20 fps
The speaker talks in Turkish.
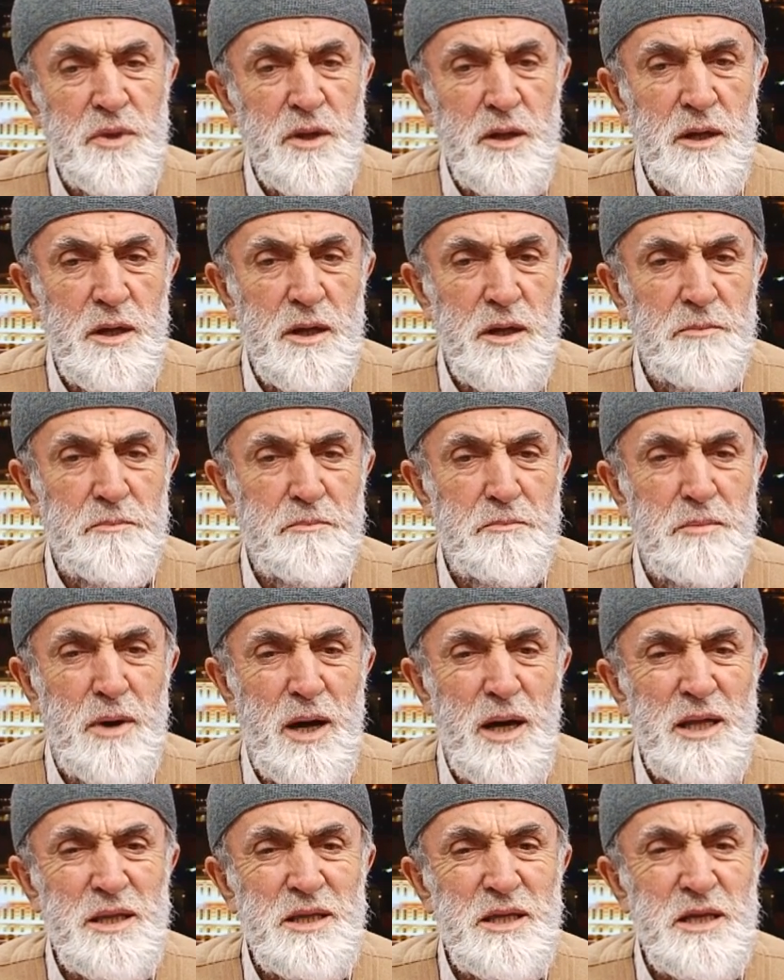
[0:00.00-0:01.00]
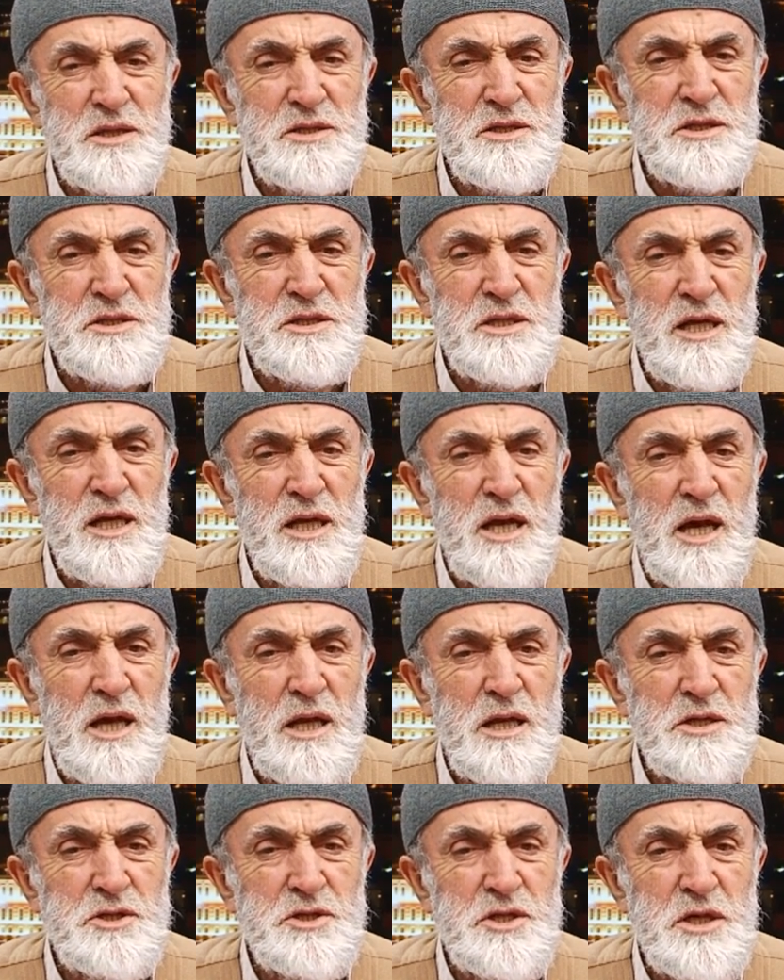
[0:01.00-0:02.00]
e, Berat gecesiyle
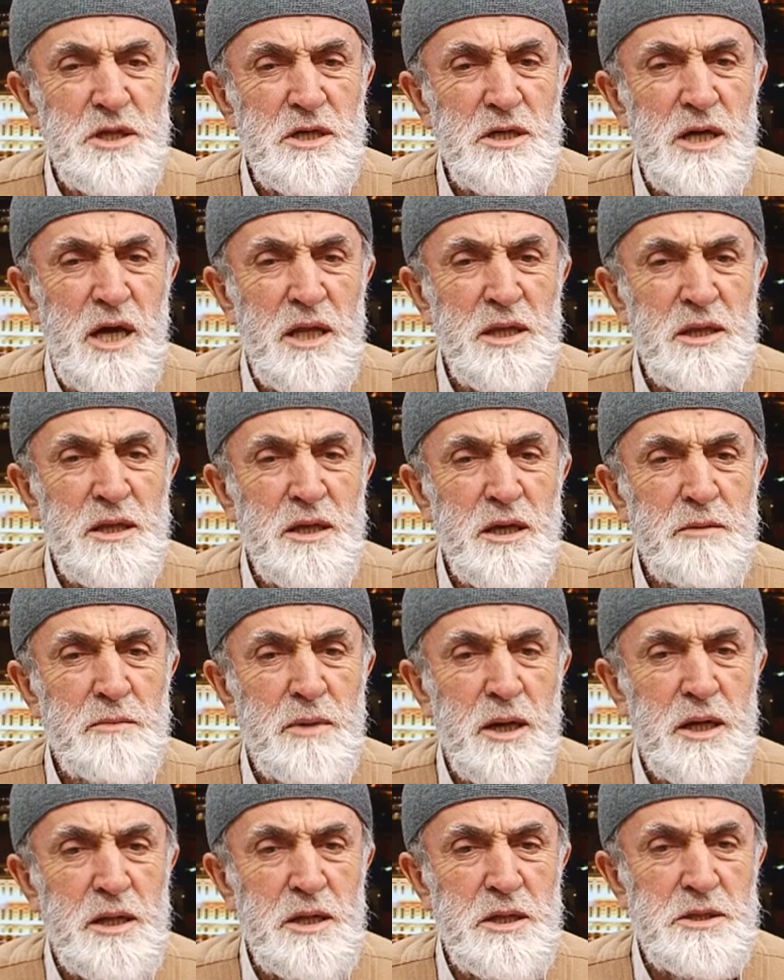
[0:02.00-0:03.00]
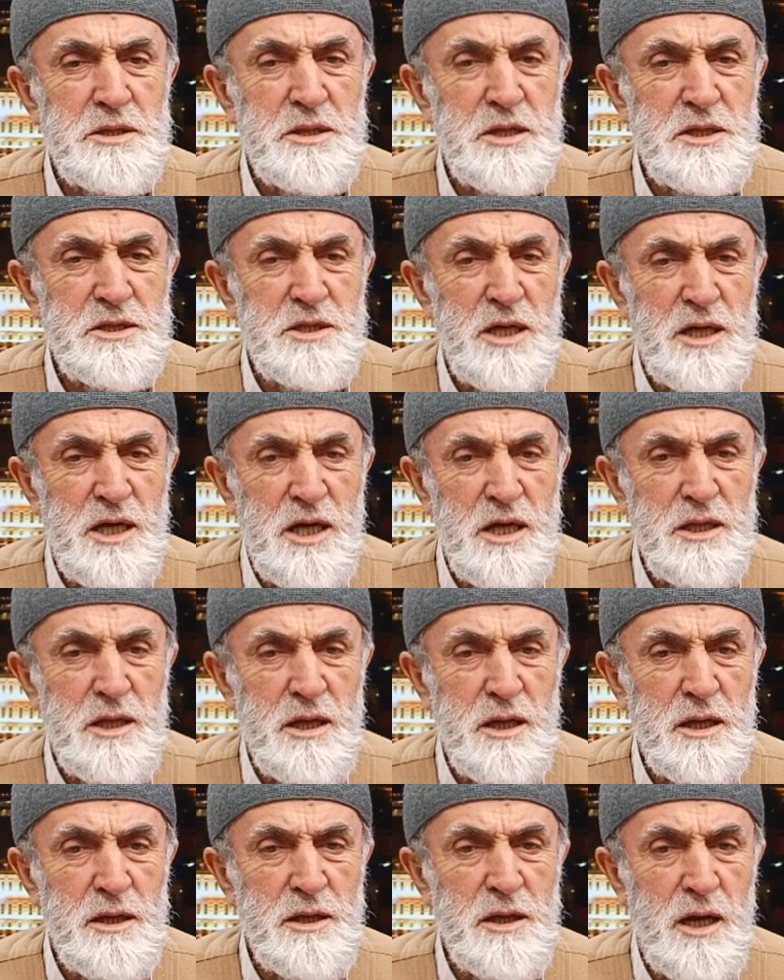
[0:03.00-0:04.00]
ilişkilendirmek isteseler
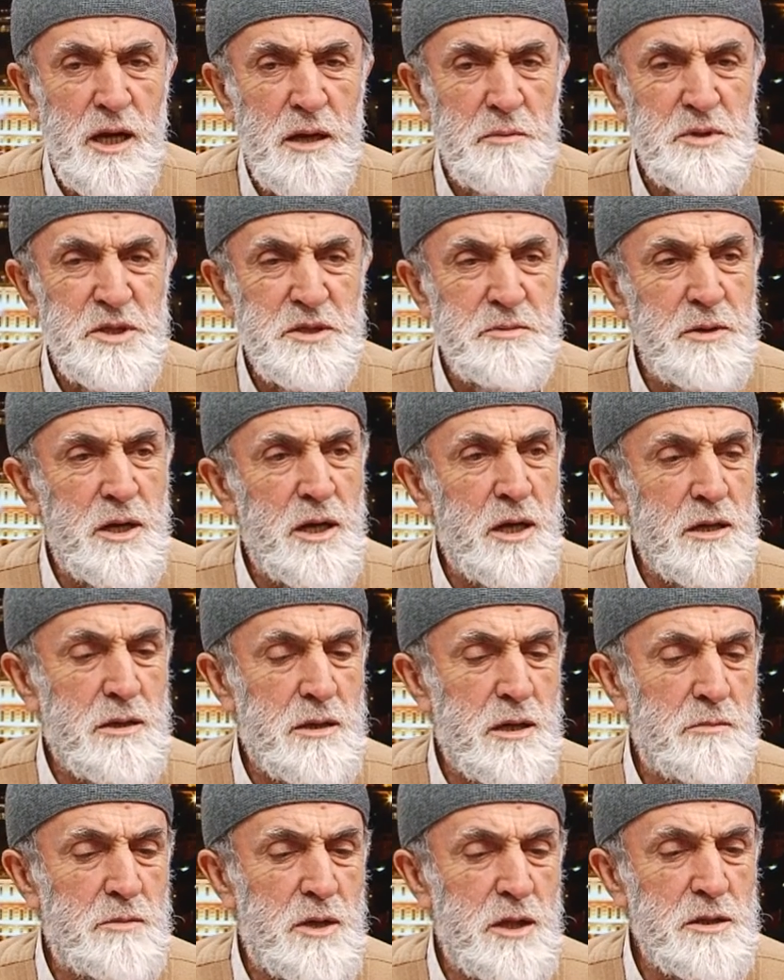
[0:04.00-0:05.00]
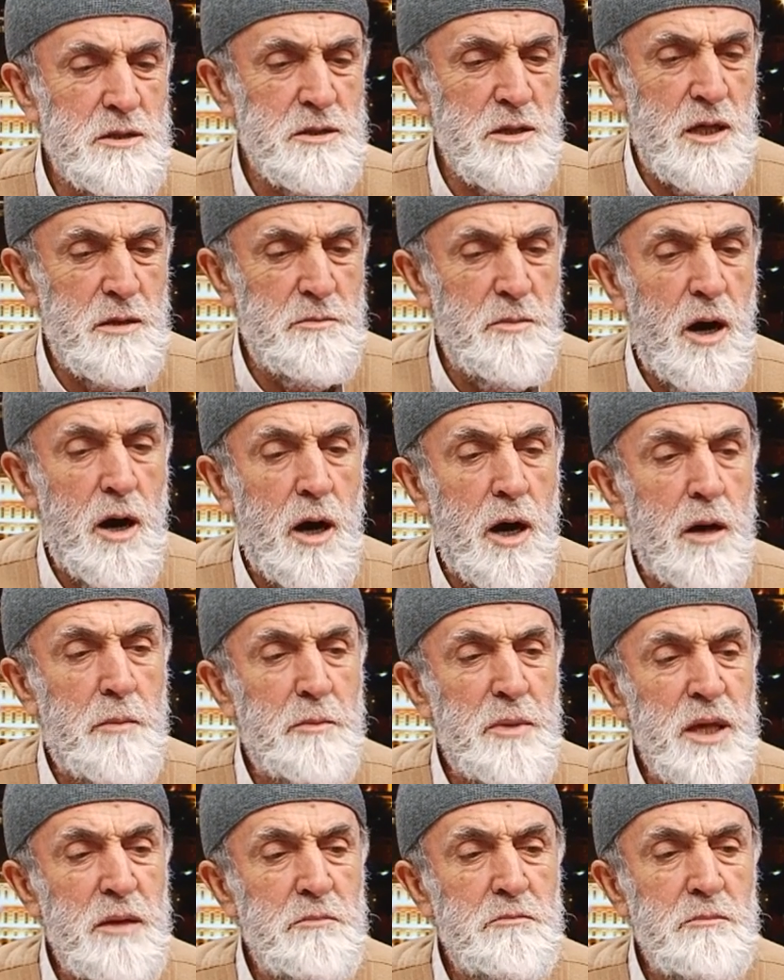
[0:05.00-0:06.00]
de yani Bismillahirrahmanirrahim
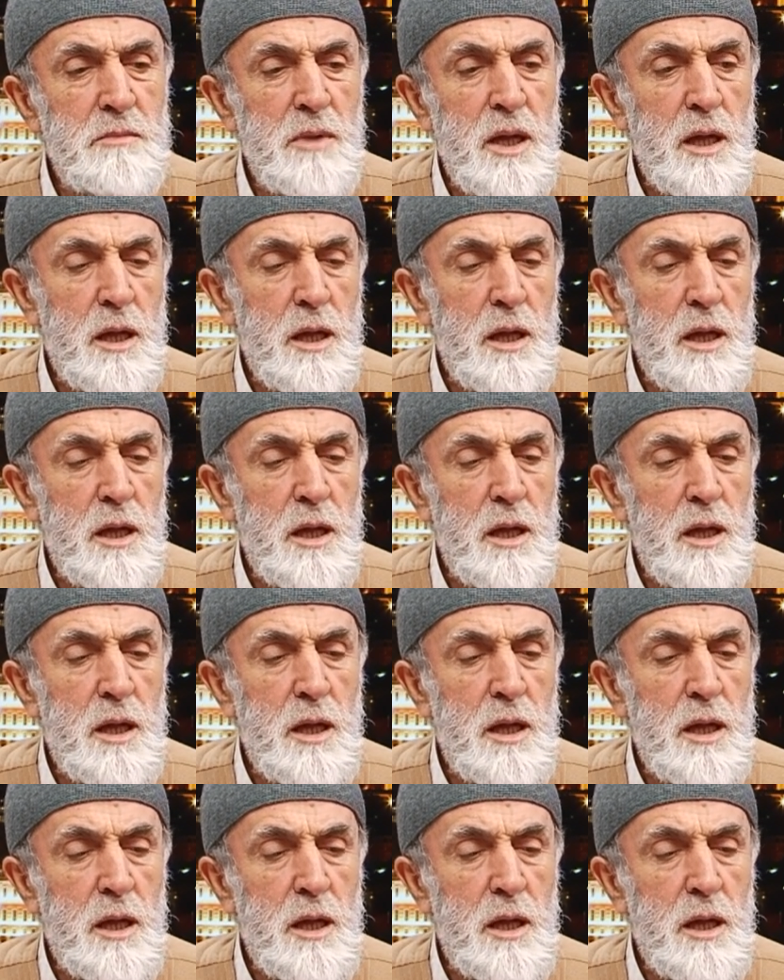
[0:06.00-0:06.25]
Hamim